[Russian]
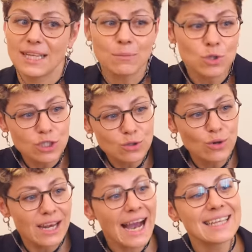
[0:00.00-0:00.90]
Она может
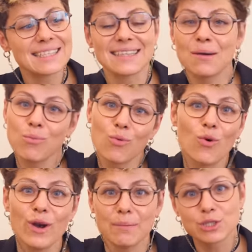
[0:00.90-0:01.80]
гулять с
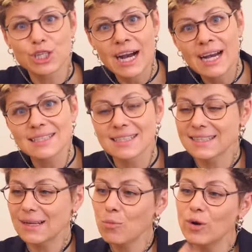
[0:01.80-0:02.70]
тобой, общаться с
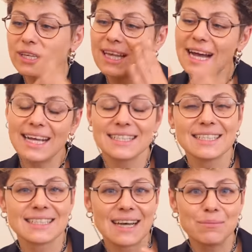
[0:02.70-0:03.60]
тобой,
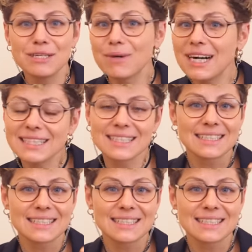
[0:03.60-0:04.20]
ластиться, обниматься,